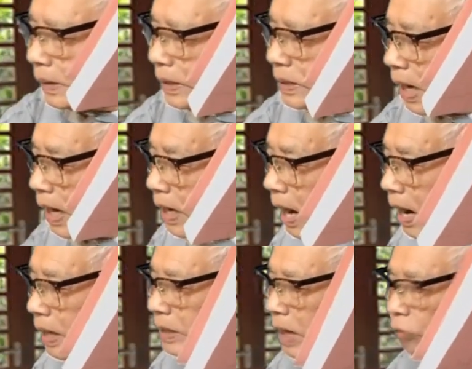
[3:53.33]
cái
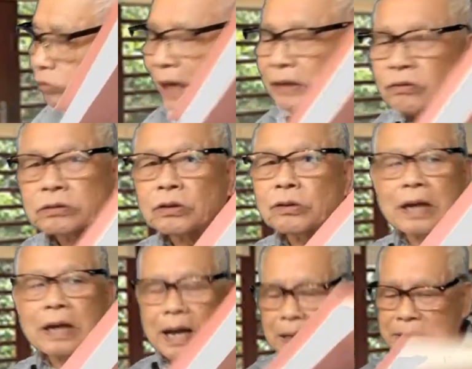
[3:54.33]
sở học chánh của tôi
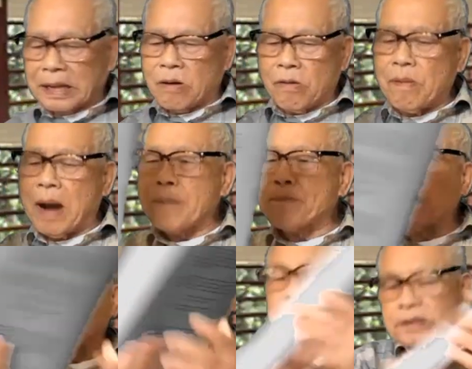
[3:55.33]
là Tacoma
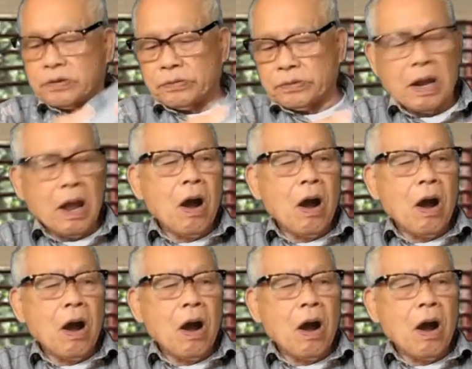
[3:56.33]
Public School